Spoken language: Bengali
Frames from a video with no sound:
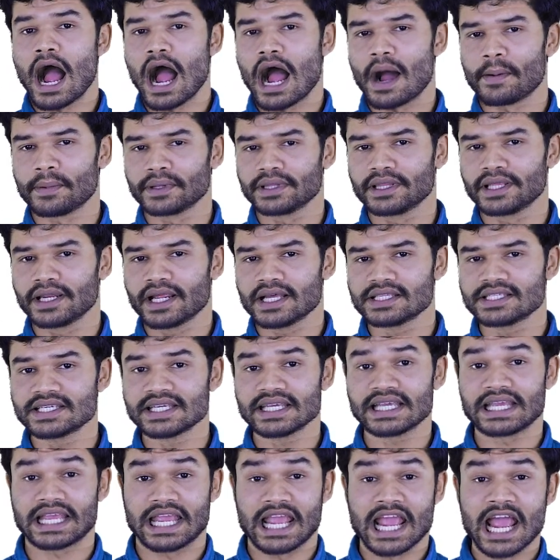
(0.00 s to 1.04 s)
আমাদের
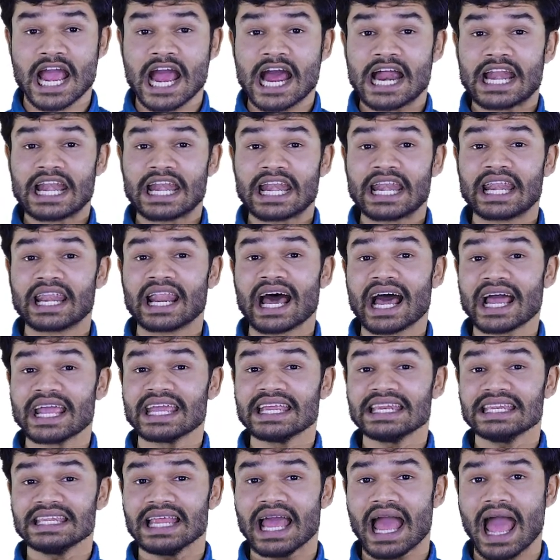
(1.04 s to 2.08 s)
আছে
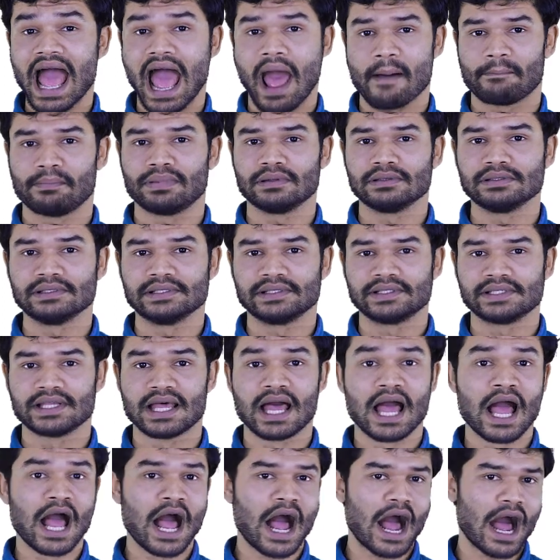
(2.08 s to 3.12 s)
নাইন অ্যাপলস
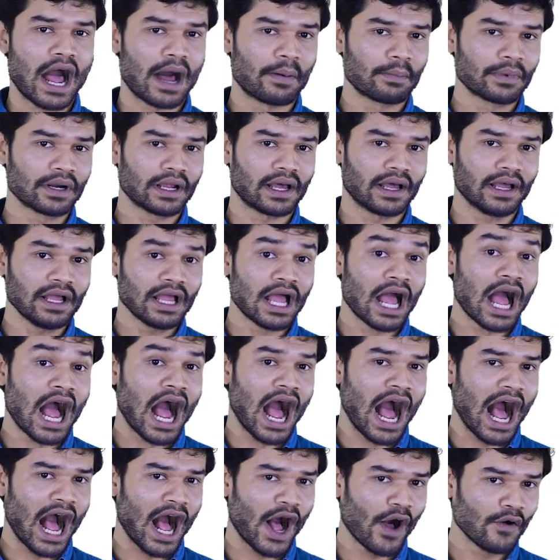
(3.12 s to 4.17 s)
আমরা
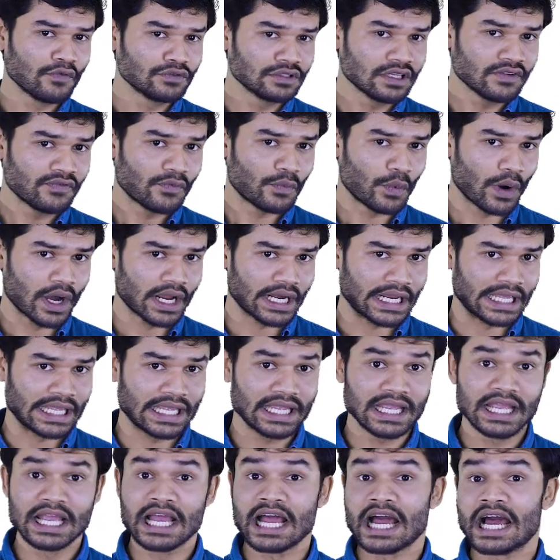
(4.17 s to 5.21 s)
হাউস অফ ওয়ানে
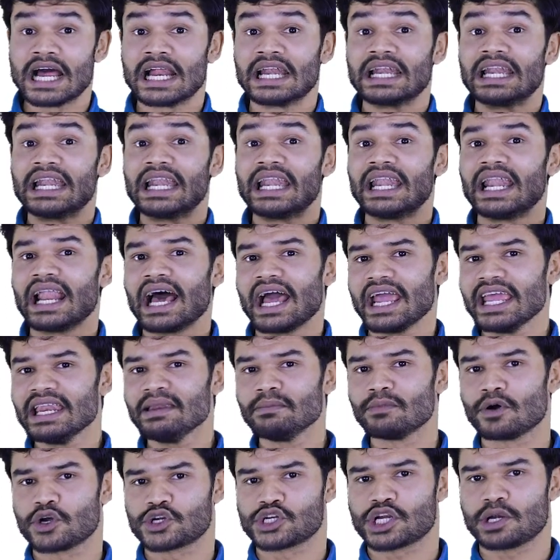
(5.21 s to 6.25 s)
নাইন
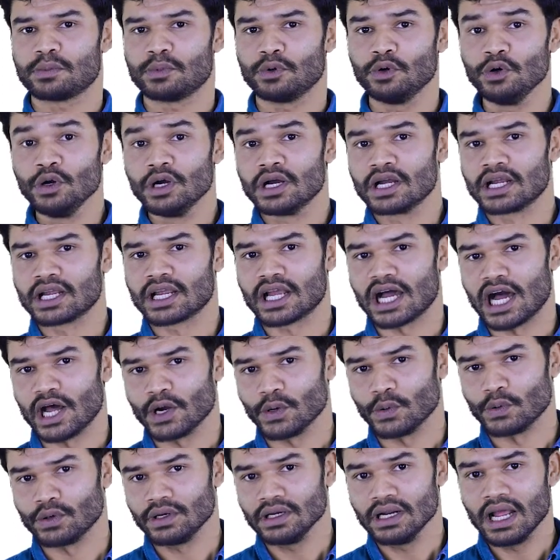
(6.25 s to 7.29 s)
বসাবো
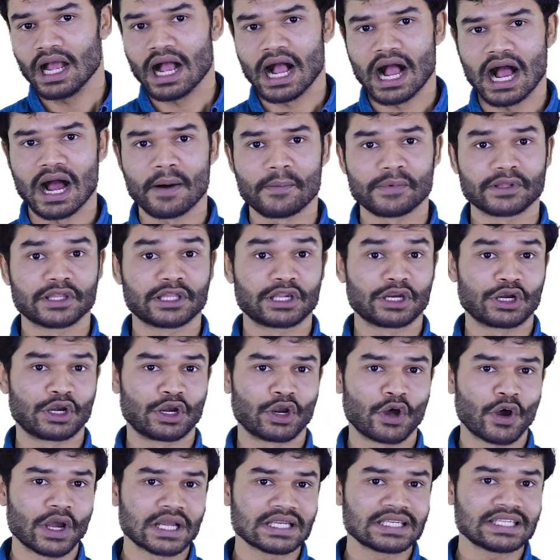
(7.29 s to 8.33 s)
কারণ আমাদের
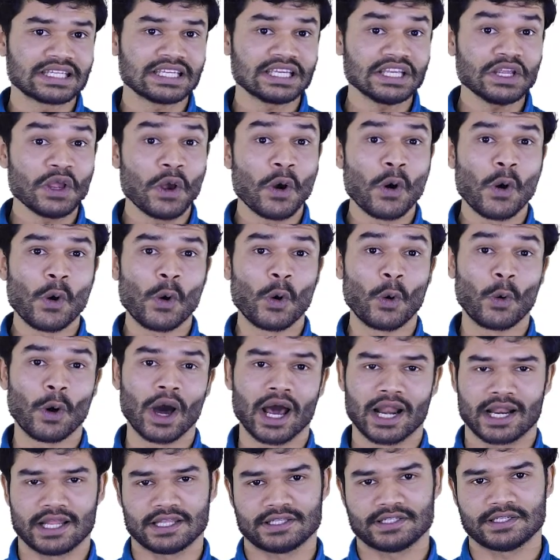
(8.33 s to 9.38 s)
নয়টি
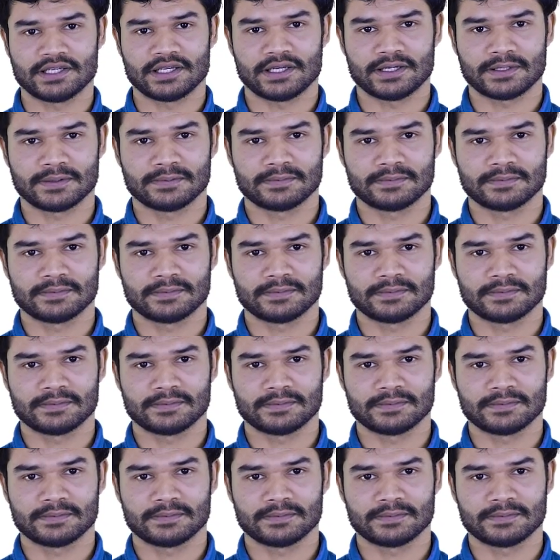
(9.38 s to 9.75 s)
ওয়ান আছে